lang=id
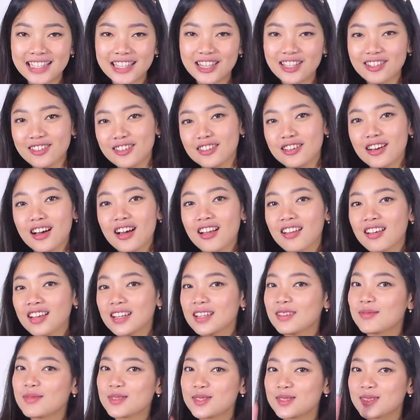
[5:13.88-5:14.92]
gitu kalau
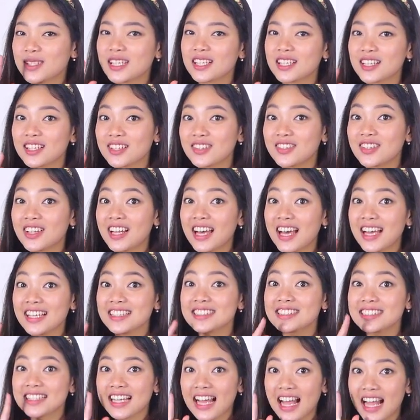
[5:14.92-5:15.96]
kita masukin ke
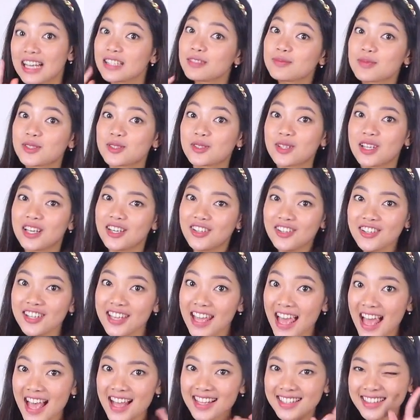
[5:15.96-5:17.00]
kulkas kalis masukin dulu
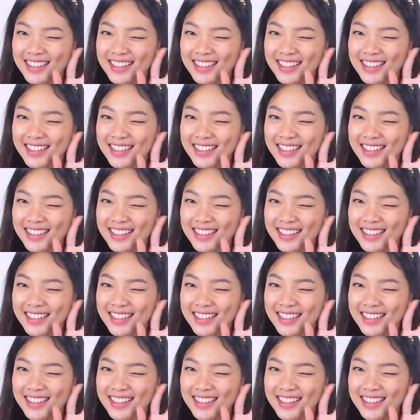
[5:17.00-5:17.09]
ya